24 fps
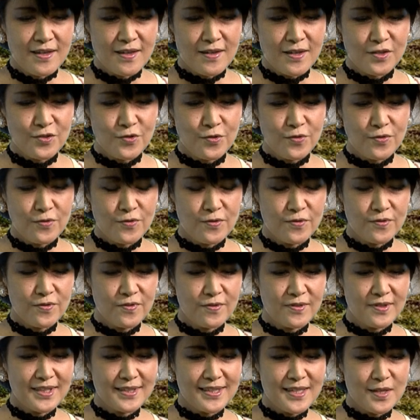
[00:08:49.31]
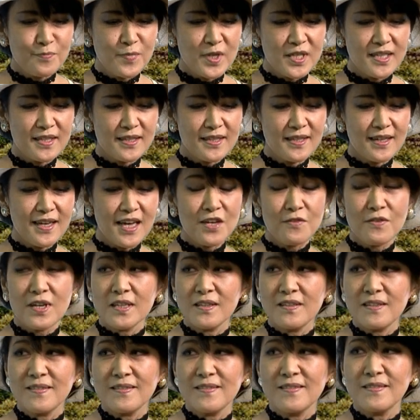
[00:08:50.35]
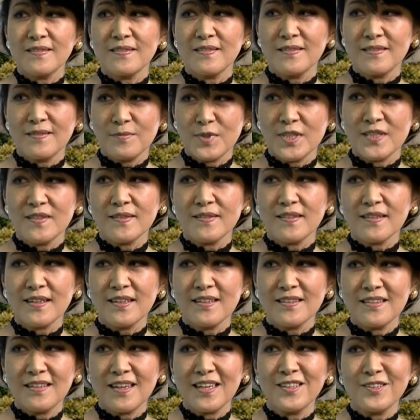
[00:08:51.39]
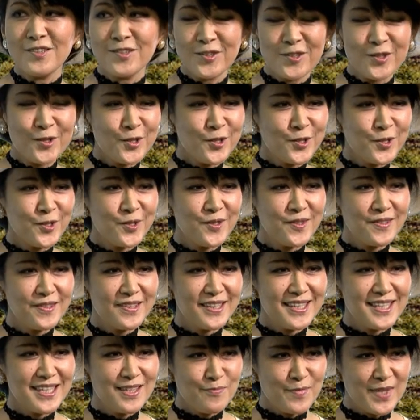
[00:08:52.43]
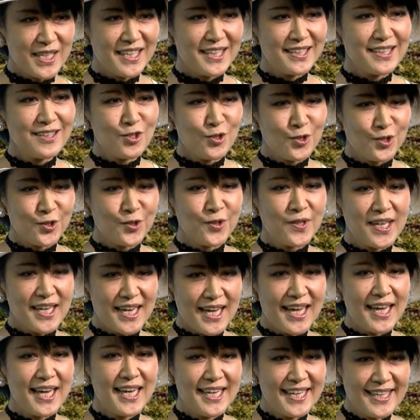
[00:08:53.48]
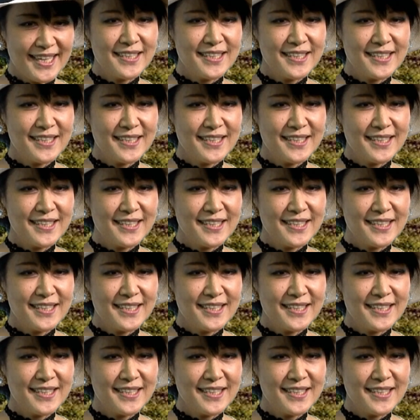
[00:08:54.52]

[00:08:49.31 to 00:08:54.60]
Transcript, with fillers: あのやっぱりハワイに住み続けているという意味というか、